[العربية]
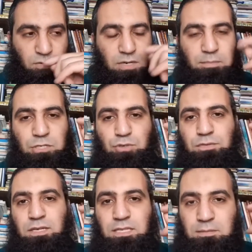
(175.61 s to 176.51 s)
ولما
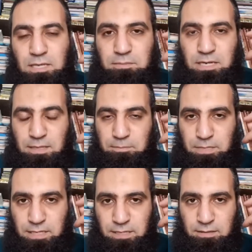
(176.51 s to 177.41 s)
تشوف اهتمام
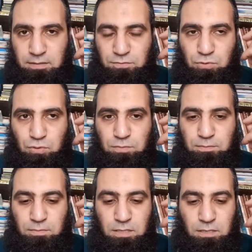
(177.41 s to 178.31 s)
الأنبياء
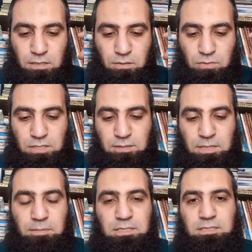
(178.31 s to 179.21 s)
نفسهم
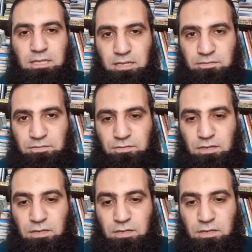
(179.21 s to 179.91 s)
واهتمام السلف